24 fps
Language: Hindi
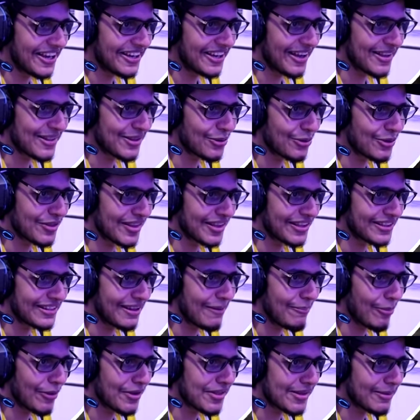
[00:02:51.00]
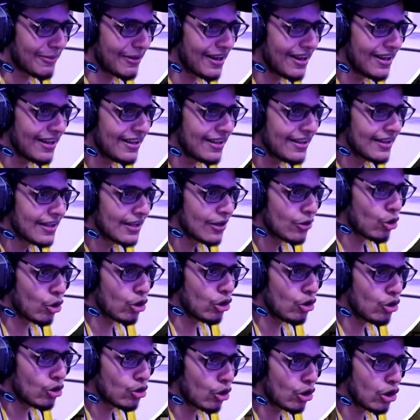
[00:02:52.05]
ये कैसे हो सकता है पॉसिबल
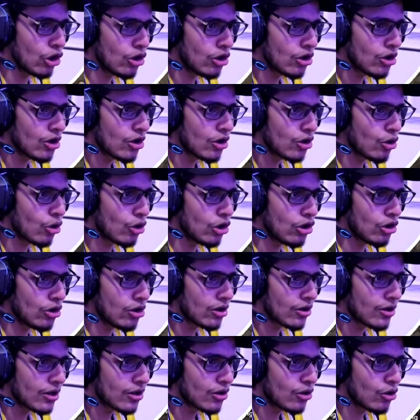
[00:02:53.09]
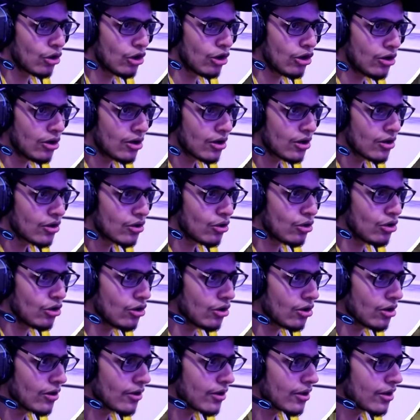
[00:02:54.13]
खुलो खुलो खुलो खुलो
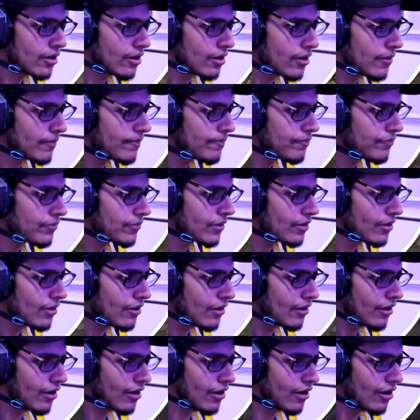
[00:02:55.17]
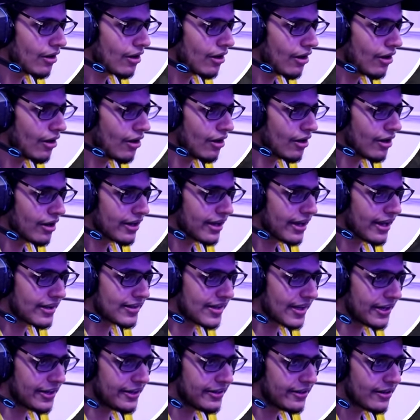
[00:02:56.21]
खुलो ओ ओ एक
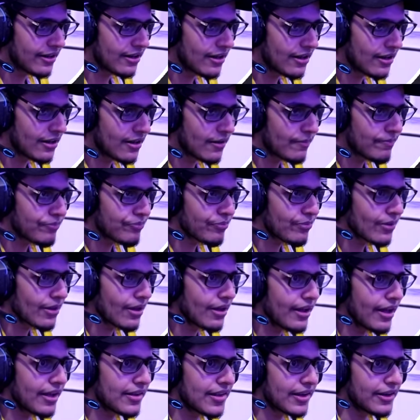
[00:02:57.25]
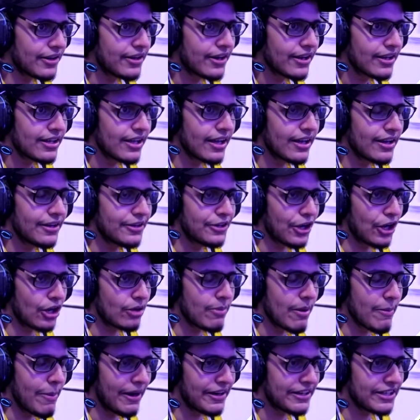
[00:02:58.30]
सेकेंड एक सेकंड ये ट्रक
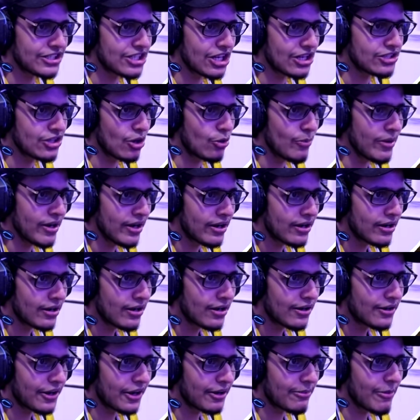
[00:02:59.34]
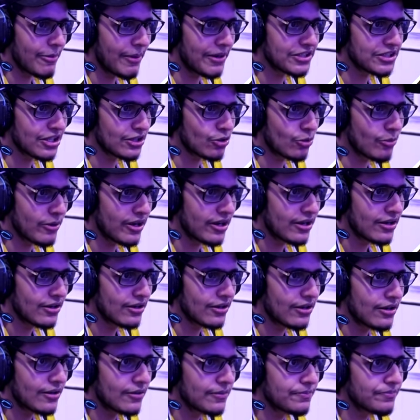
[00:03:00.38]
में बैठ के चले जाऊँ मैं ट्रक में बैठ जाता हूँ मैं
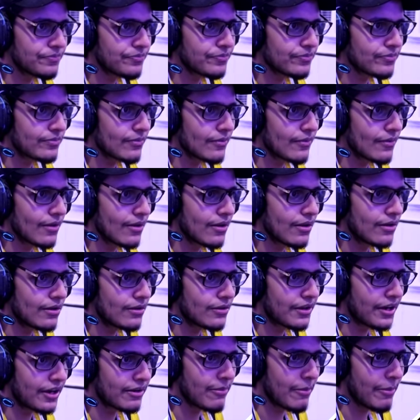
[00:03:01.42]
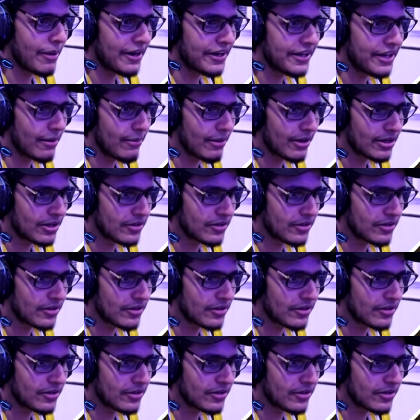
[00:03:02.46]
ट्रक में बैठ गया मैं